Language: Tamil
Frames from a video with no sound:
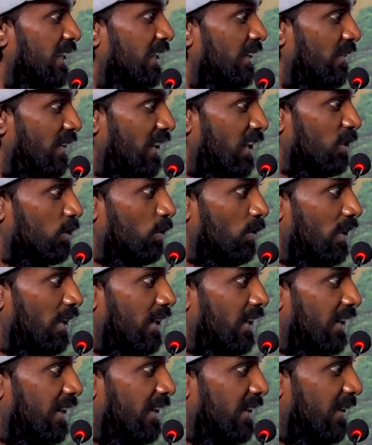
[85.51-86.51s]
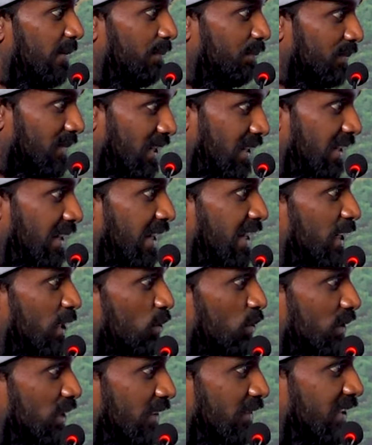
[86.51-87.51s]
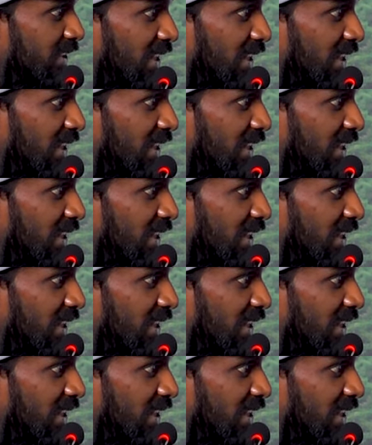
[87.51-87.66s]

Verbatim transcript: இவானா சொன்னாங்க என்னையும் ஜிவி